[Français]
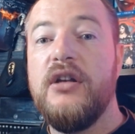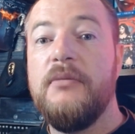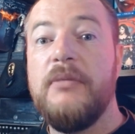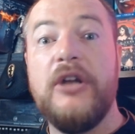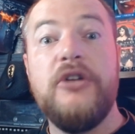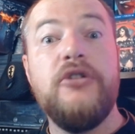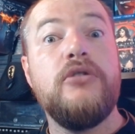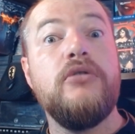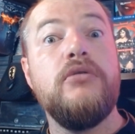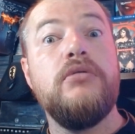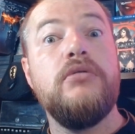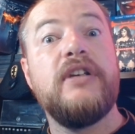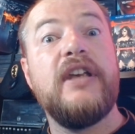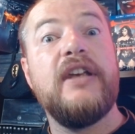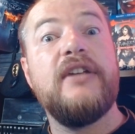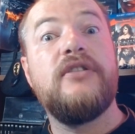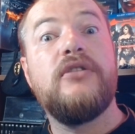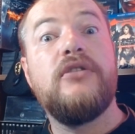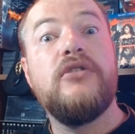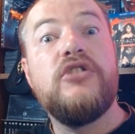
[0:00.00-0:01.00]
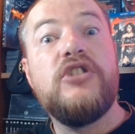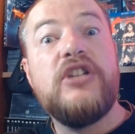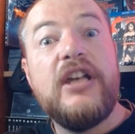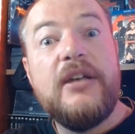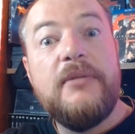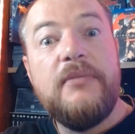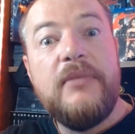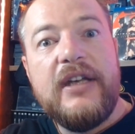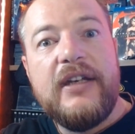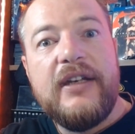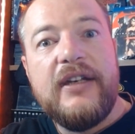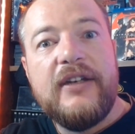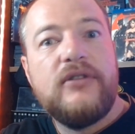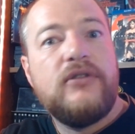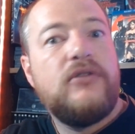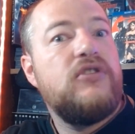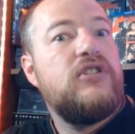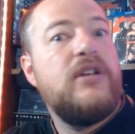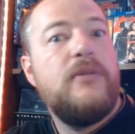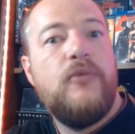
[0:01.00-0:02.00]
Bah du coup, qu'est-ce que j'ai aimé, qu'est-ce
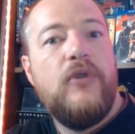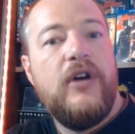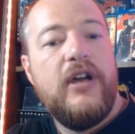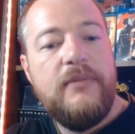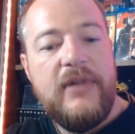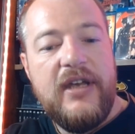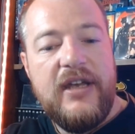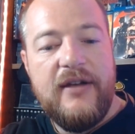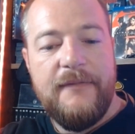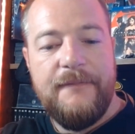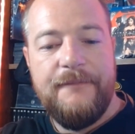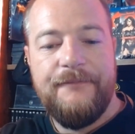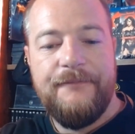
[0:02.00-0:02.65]
que j'ai moins aimé